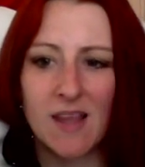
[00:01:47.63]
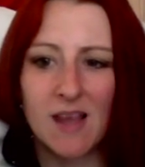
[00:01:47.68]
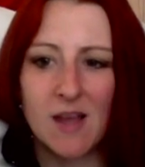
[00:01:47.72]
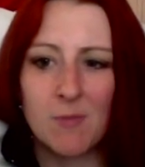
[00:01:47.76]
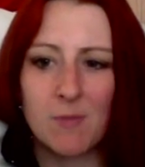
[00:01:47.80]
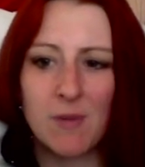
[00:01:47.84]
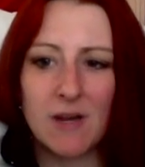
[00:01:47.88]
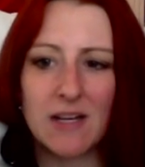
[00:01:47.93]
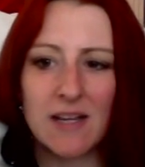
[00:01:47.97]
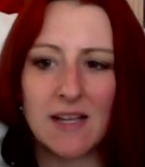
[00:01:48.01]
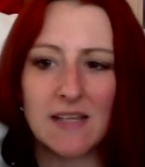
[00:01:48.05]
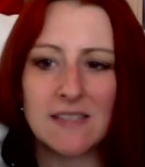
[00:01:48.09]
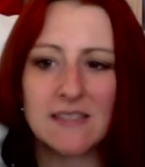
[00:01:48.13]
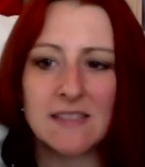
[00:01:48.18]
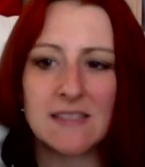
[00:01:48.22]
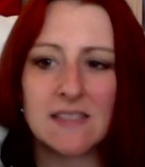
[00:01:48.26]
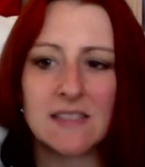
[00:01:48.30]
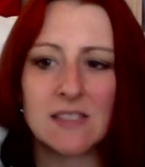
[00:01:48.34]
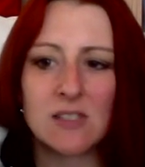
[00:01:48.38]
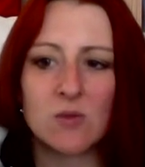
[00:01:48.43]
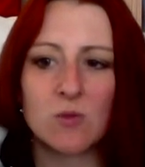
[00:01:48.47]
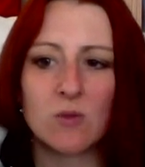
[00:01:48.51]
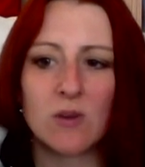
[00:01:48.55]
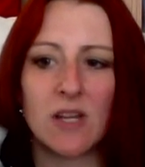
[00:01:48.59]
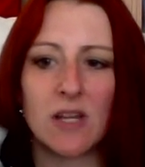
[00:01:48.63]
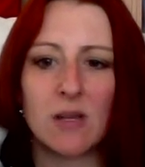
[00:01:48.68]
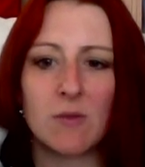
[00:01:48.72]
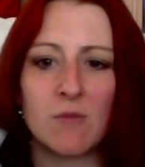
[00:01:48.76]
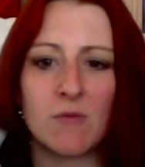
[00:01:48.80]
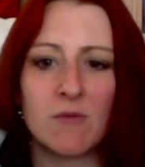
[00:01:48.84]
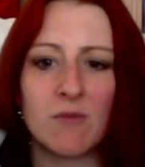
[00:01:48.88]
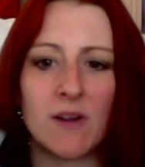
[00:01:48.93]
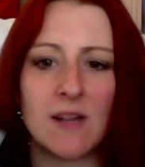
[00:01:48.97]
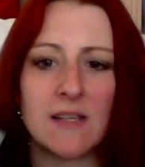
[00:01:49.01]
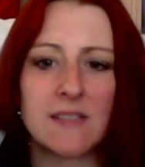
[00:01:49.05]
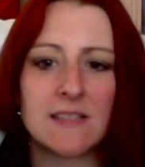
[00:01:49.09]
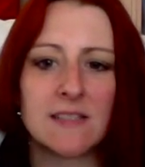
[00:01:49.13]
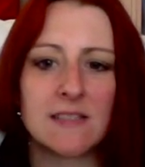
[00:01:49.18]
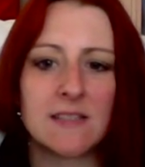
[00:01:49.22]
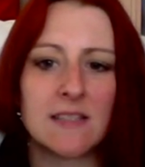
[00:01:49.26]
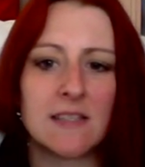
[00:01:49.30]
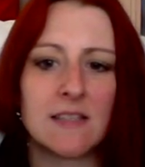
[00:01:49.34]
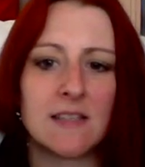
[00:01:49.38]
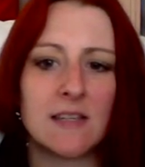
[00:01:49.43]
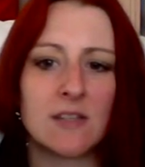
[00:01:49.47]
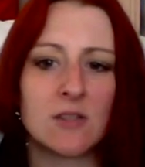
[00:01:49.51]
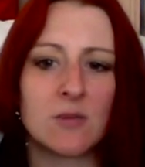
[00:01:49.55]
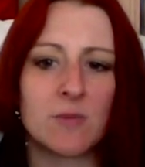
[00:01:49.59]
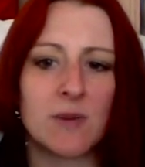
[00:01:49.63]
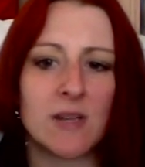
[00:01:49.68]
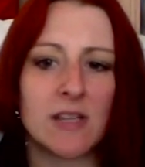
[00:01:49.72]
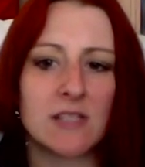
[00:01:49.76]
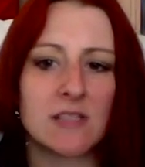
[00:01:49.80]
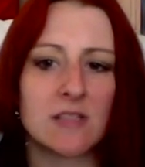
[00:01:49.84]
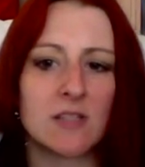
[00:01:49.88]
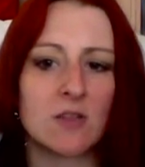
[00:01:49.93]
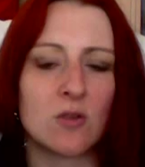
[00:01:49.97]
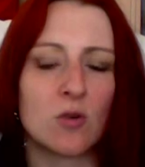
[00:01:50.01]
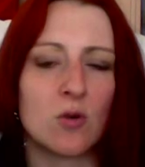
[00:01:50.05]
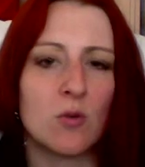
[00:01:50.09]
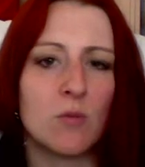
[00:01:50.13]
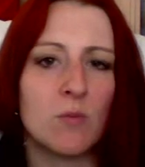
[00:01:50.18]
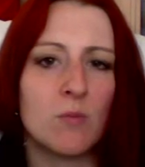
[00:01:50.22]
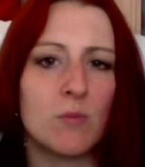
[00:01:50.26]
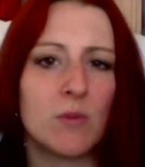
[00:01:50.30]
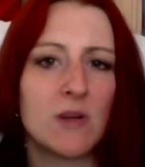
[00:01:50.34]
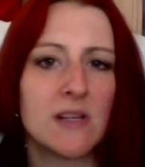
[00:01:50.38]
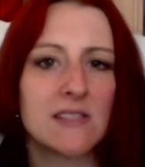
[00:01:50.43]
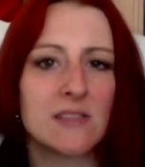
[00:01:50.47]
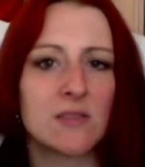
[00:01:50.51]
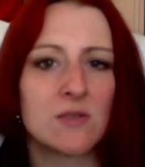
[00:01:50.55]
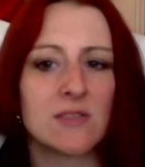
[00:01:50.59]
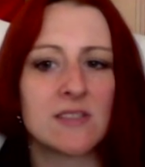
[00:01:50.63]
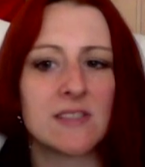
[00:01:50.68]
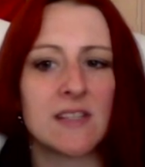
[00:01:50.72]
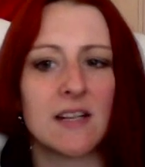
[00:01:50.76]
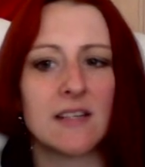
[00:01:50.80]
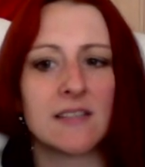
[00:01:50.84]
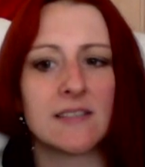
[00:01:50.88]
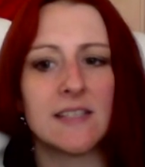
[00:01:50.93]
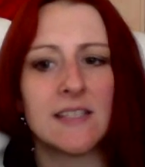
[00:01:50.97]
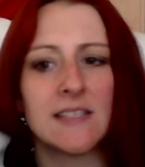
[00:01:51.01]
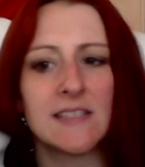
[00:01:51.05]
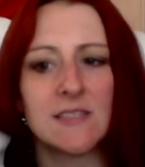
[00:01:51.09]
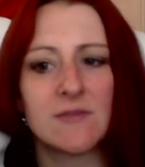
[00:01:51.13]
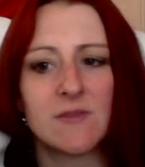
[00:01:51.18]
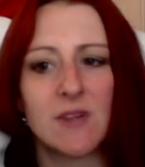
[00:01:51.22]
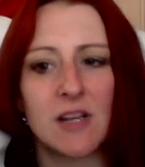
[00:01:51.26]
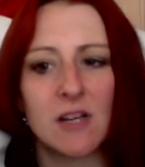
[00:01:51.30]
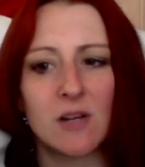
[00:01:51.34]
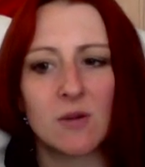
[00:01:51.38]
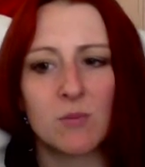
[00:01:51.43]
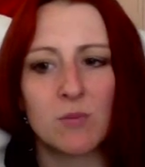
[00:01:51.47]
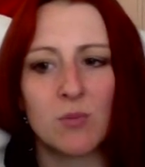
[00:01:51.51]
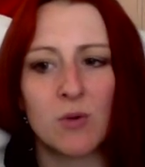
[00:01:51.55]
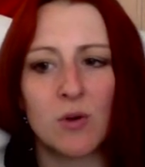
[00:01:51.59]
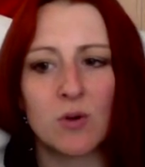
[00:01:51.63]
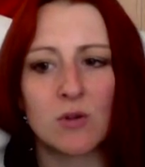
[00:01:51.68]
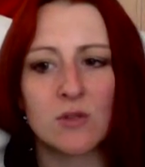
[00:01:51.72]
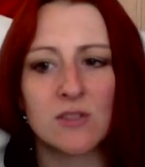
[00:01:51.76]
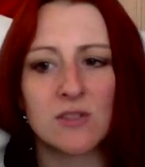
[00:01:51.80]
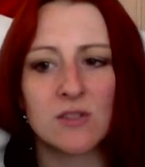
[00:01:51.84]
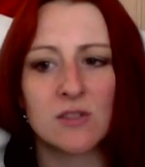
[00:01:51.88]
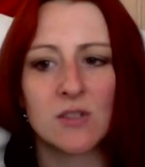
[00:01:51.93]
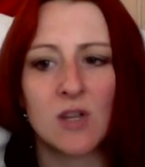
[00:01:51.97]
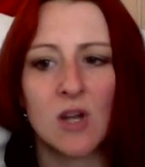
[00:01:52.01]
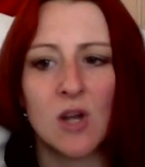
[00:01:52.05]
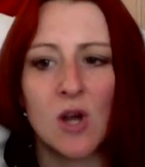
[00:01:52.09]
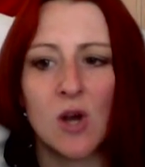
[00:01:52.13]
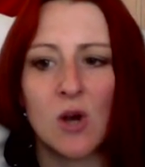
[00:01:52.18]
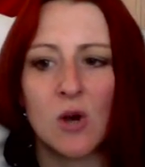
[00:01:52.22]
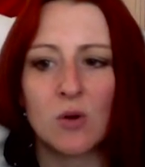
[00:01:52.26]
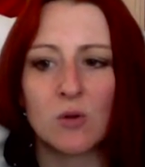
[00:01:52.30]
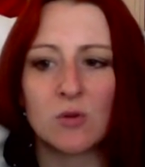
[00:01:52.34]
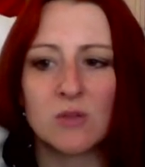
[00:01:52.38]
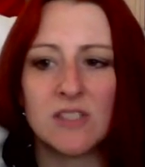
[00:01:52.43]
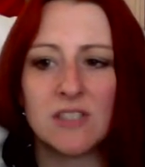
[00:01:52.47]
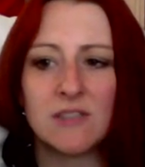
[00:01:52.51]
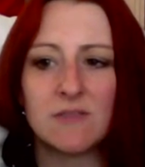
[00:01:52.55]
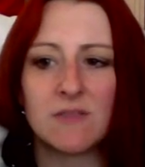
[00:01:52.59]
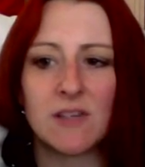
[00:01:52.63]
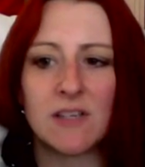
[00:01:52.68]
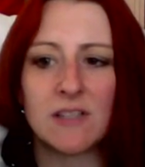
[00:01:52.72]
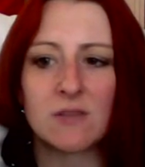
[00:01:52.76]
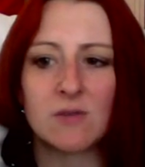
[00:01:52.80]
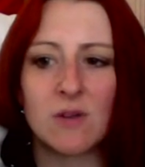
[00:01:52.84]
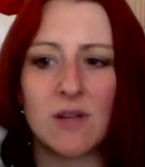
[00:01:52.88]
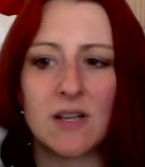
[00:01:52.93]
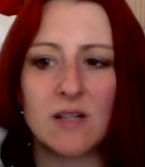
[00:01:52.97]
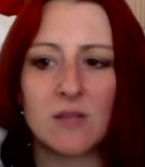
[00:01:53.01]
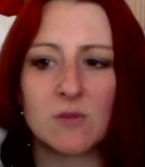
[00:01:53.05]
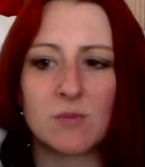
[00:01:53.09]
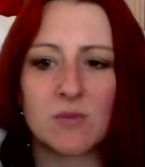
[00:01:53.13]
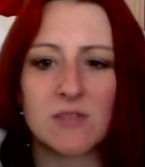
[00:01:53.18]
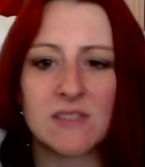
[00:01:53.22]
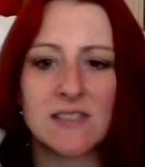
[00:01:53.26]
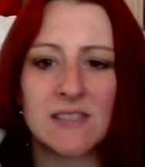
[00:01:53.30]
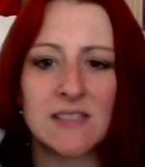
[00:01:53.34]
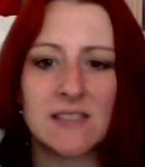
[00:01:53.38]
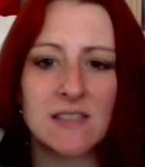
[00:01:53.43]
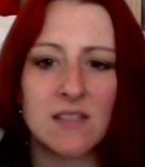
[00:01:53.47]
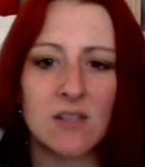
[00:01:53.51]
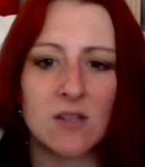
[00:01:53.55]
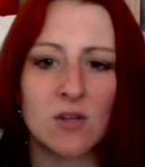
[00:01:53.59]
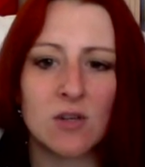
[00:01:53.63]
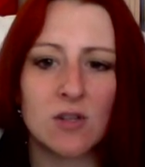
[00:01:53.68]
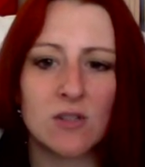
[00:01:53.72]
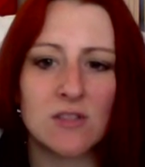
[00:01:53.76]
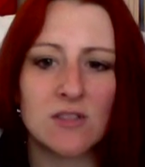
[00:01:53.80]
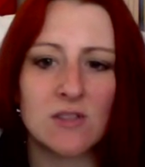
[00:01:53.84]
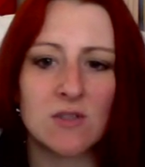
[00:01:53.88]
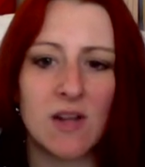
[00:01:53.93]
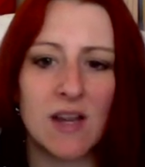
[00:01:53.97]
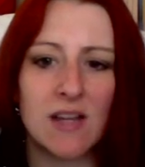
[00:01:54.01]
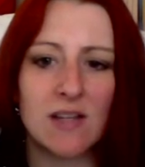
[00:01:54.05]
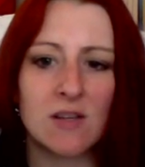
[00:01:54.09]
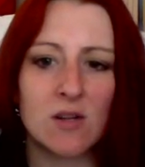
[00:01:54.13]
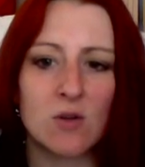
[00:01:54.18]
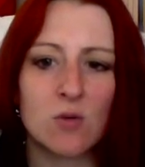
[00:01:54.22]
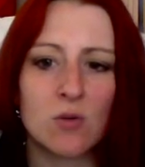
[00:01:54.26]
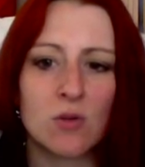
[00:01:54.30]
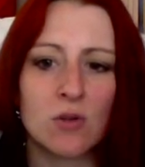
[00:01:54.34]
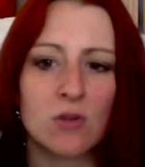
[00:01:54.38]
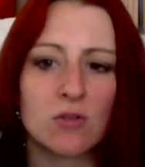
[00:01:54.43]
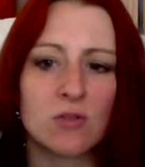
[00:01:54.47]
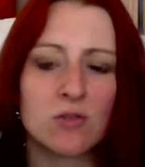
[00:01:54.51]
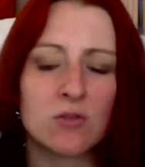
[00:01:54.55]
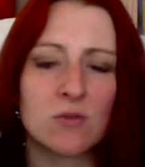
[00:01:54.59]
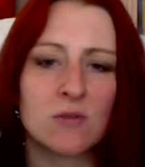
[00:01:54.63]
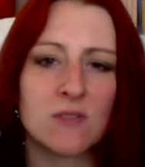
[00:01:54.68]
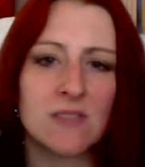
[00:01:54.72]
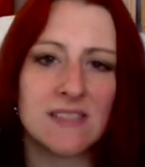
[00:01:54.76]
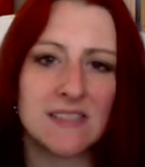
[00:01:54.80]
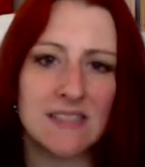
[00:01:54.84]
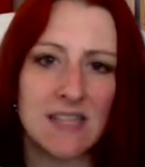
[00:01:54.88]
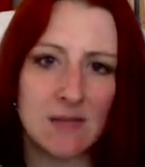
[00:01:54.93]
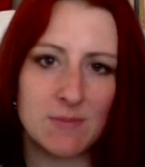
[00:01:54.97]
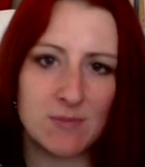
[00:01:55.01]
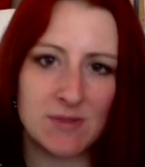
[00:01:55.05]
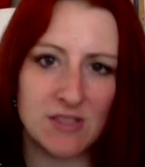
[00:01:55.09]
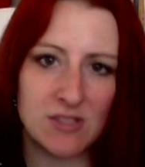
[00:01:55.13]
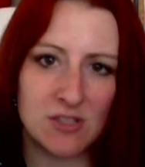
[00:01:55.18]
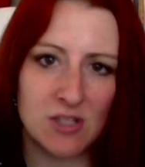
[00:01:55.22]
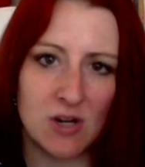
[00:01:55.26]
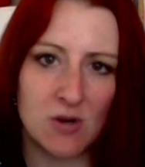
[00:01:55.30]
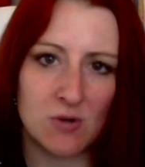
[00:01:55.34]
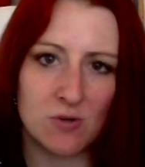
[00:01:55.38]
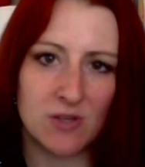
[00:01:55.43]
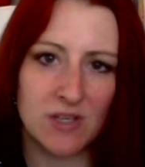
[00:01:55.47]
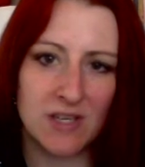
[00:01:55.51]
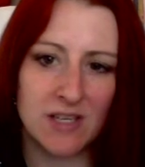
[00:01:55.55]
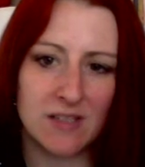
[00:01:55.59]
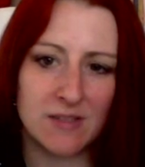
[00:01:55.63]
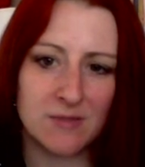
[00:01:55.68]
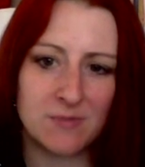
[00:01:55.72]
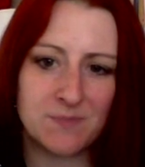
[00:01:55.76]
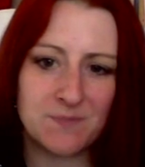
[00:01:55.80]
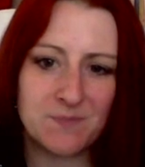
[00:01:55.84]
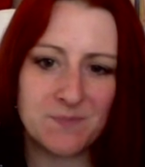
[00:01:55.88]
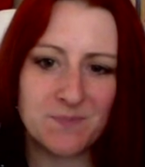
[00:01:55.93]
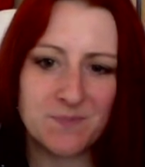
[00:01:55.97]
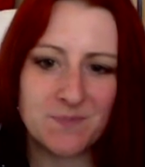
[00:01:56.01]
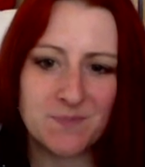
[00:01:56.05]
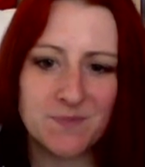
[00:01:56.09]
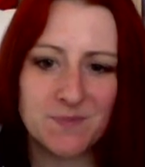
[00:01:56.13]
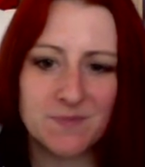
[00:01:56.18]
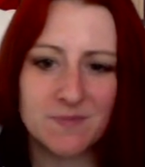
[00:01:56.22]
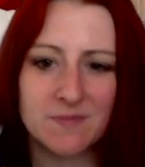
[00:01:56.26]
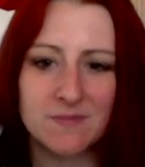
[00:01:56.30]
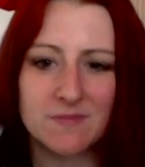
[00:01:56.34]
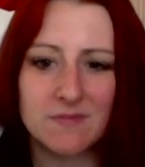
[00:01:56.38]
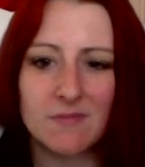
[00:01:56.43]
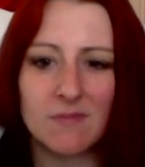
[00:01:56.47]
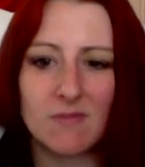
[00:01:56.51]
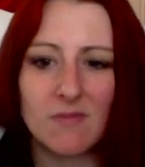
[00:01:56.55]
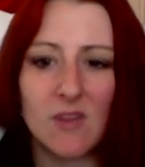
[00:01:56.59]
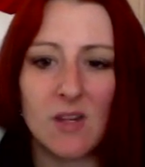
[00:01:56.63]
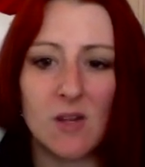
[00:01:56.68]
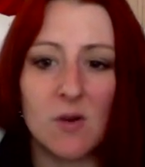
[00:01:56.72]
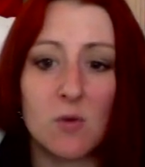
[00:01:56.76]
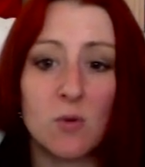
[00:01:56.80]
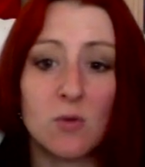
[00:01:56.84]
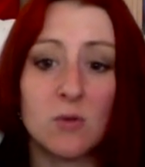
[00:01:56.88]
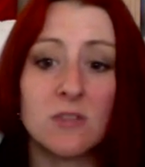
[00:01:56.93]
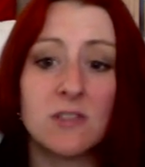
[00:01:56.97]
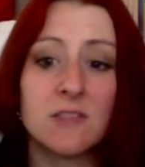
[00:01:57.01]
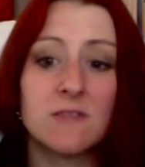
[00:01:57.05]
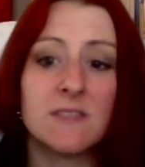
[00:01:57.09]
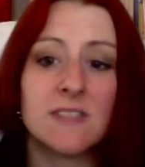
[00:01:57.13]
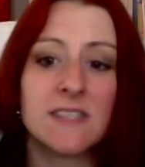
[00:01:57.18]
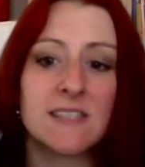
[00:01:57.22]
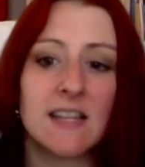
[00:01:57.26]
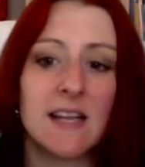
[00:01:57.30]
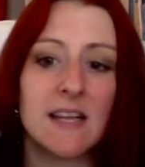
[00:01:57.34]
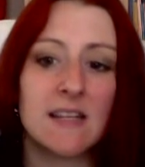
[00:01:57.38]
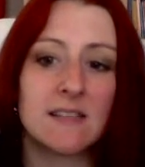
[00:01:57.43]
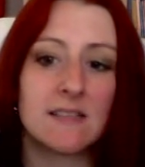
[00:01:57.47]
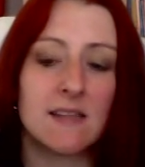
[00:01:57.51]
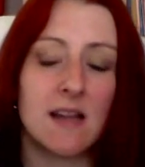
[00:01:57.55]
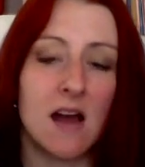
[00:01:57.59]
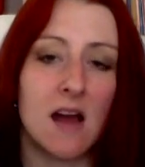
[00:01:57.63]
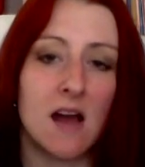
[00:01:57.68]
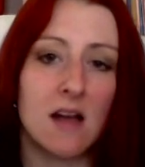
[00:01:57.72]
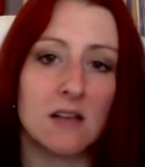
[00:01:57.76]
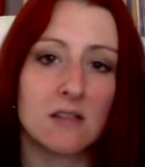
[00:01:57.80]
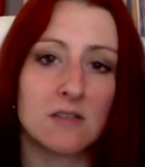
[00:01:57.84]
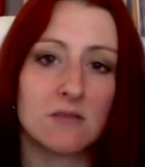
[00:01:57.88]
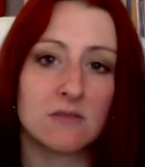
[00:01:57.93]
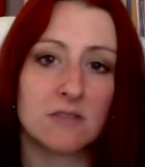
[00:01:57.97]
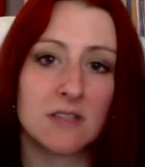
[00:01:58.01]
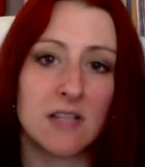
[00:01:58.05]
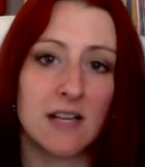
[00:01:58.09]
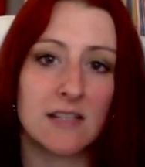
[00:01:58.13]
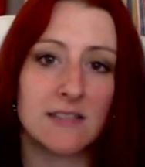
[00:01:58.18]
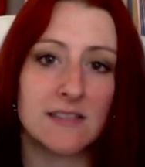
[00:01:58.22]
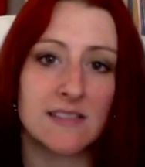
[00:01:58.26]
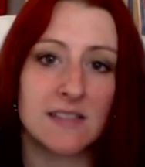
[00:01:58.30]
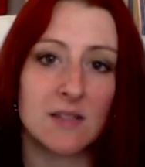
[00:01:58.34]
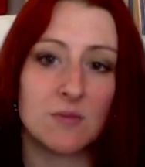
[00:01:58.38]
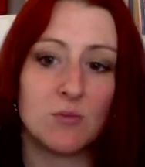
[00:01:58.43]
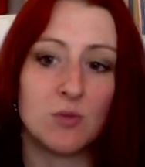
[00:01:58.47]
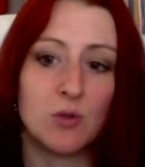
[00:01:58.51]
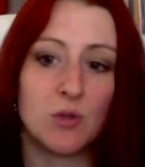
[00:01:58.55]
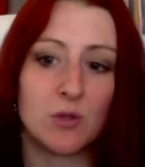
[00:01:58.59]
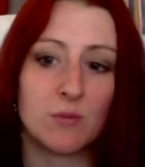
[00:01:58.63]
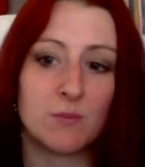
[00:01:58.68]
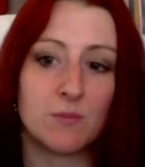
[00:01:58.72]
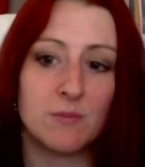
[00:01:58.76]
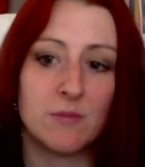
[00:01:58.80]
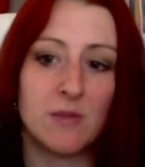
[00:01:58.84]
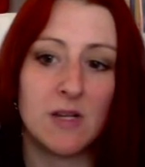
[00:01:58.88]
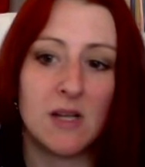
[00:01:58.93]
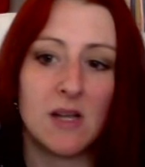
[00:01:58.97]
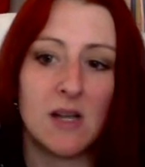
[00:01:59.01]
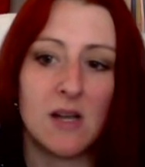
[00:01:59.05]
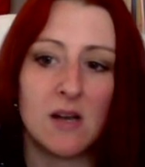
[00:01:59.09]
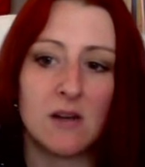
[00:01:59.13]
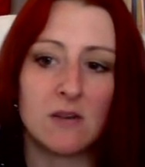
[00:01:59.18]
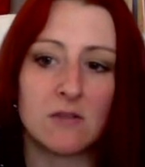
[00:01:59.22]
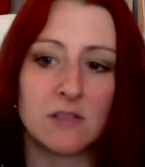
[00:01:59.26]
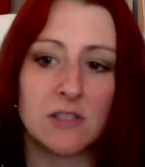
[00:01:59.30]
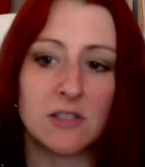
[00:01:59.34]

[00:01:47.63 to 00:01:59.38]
Man kann die Sichtung ebenfalls in den entsprechenden Gruppen bei sozialen Netzwerken posten und die eventuellen Besitzer können zu einer ruhigen Stunde selbst schauen gehen. Ungewissheit nagt und kann zermürben. Und die